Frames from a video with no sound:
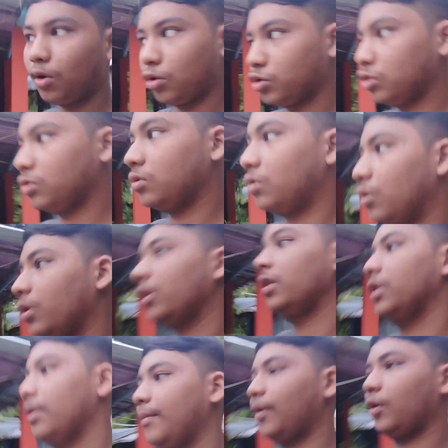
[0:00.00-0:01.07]
দশও ধরে
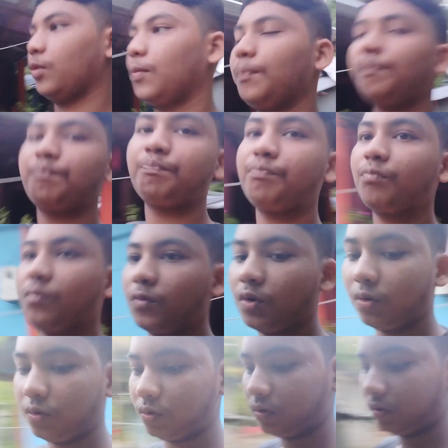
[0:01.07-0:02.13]
দিতে পারো তো